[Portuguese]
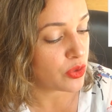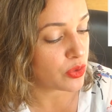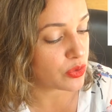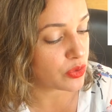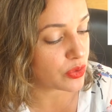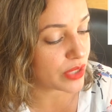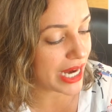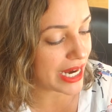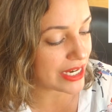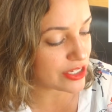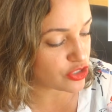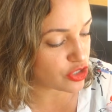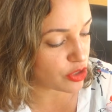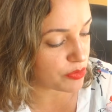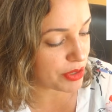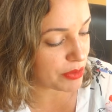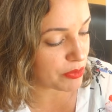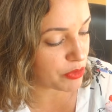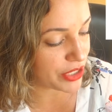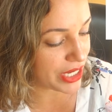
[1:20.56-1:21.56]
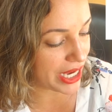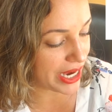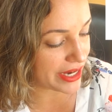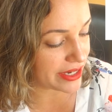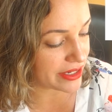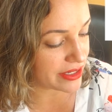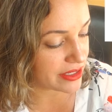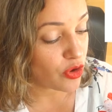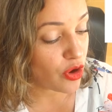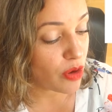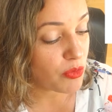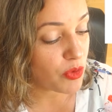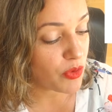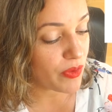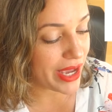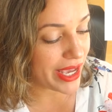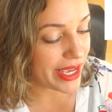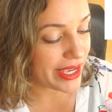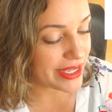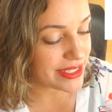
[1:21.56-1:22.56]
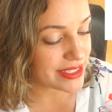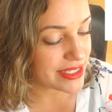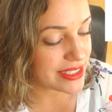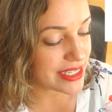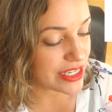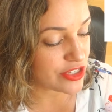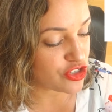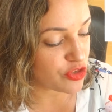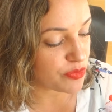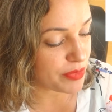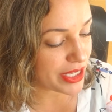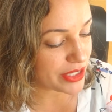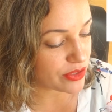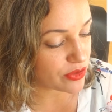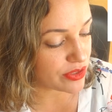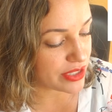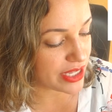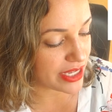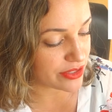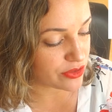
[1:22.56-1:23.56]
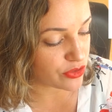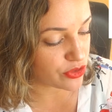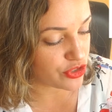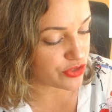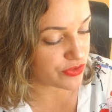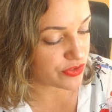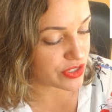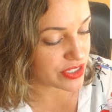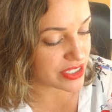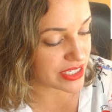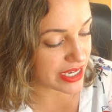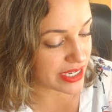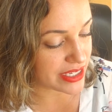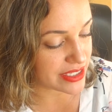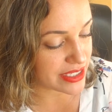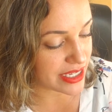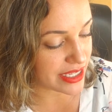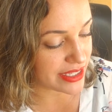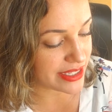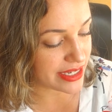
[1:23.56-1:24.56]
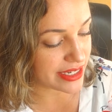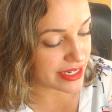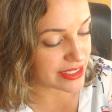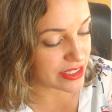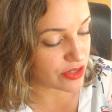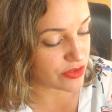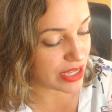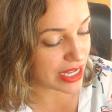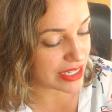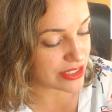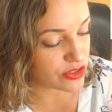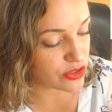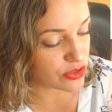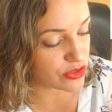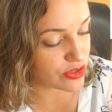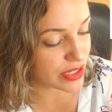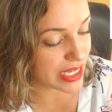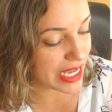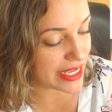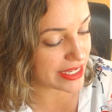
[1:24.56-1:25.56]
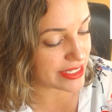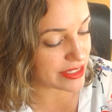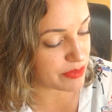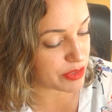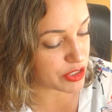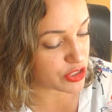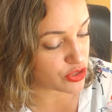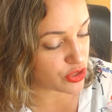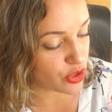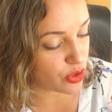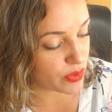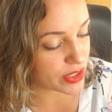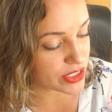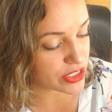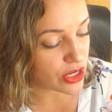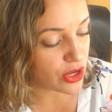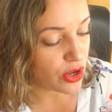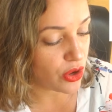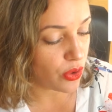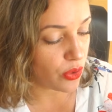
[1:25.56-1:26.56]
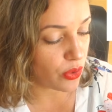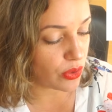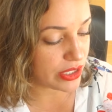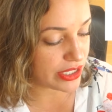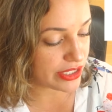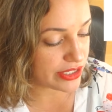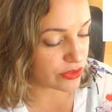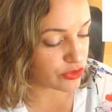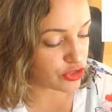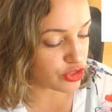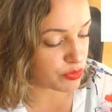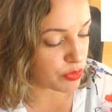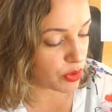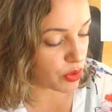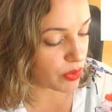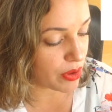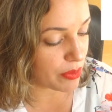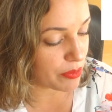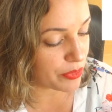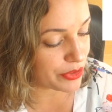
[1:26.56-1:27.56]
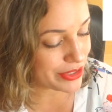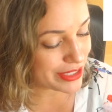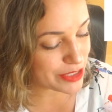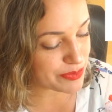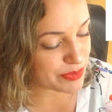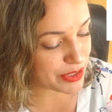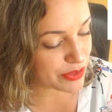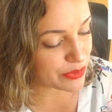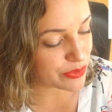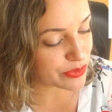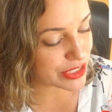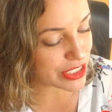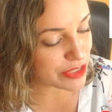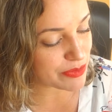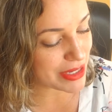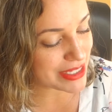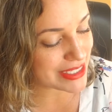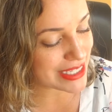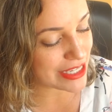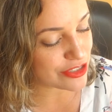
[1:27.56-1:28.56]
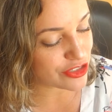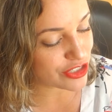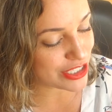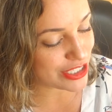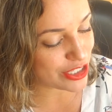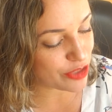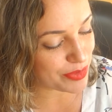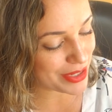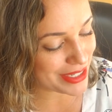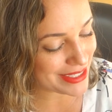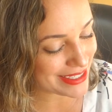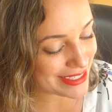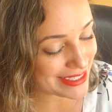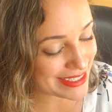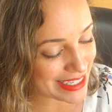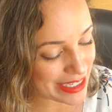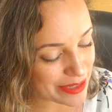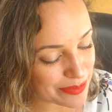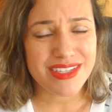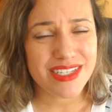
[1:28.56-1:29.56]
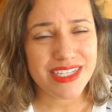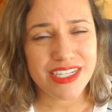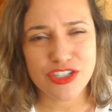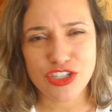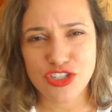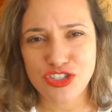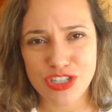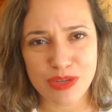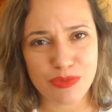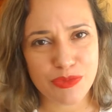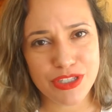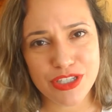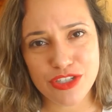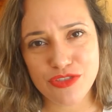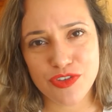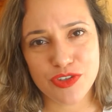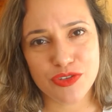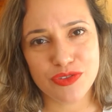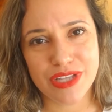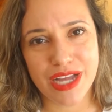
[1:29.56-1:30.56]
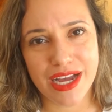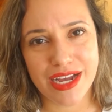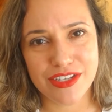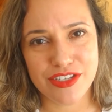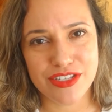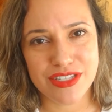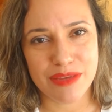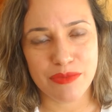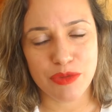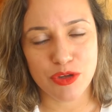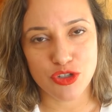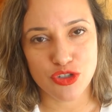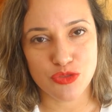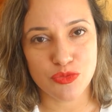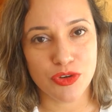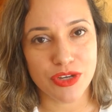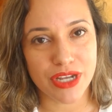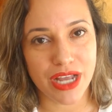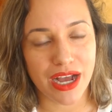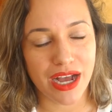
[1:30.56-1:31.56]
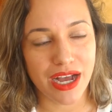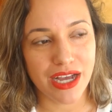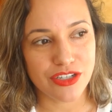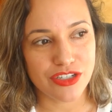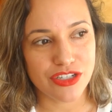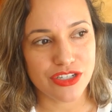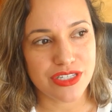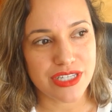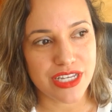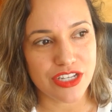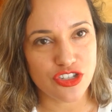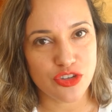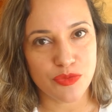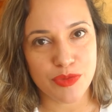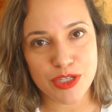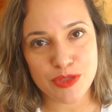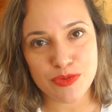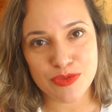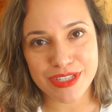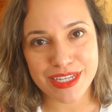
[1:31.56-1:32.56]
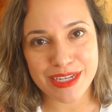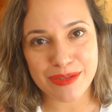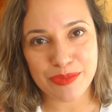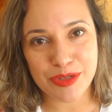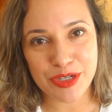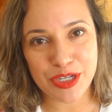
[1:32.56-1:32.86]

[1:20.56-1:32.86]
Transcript: um lugar só para morar? Como é esse sentimento dentro de vocês? Eternas saudades dos lugares e pessoas ou lidam de boa? Muitas perguntas, mas acho que deu para entender. Sim, a gente tem muita dificuldade de saber onde morar, a gente sente ao mesmo tempo